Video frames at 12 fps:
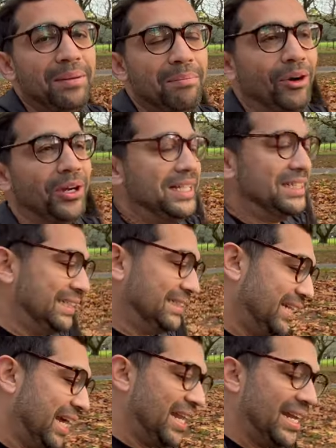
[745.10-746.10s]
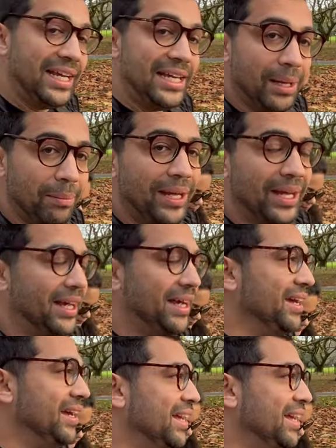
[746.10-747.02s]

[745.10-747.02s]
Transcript: इंपॉर्टेंट चीज़ जानने की ये भी है